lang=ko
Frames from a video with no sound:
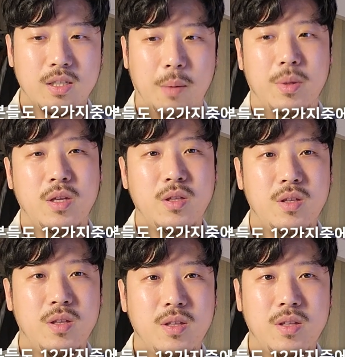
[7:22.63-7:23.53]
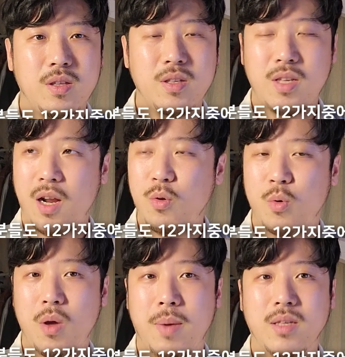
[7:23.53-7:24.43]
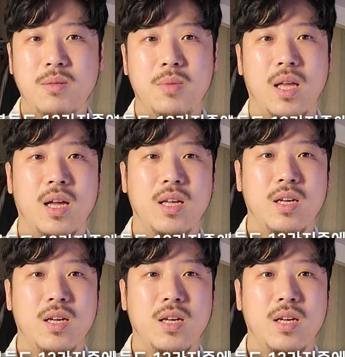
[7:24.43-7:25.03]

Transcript: 재밌는 사례도 꽤 많습니다.